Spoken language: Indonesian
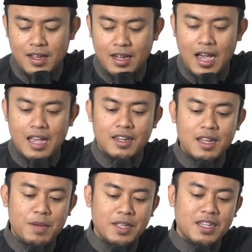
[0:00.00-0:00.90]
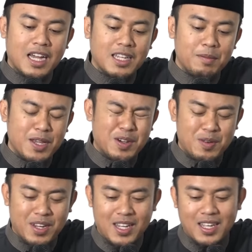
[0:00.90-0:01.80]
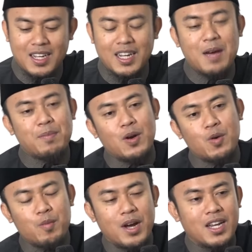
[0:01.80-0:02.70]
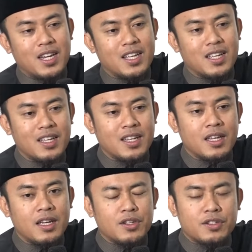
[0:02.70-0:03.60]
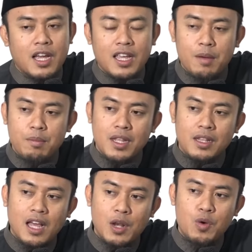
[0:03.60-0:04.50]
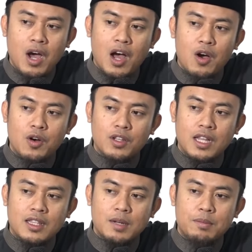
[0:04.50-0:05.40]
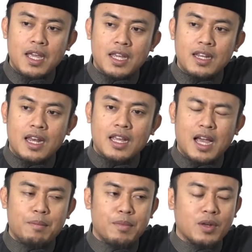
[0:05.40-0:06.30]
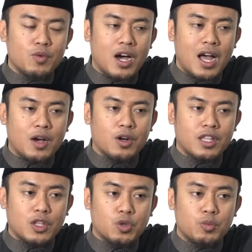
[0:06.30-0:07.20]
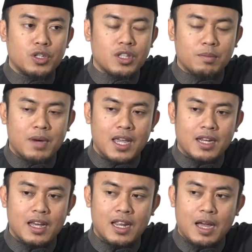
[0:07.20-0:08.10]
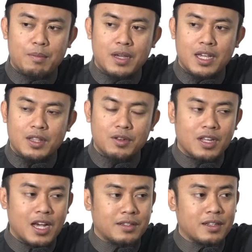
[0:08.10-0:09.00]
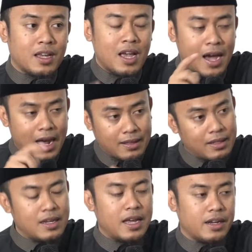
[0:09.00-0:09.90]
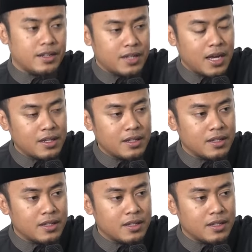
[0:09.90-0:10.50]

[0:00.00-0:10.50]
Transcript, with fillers: Nah, akhirnya majikannya bingung ini. Kenapa Lukman ini? saya minta dua anggota terbaik dari kambing, dua anggota tubuh terbaik dari kambing itu dikasih hati dan lisan.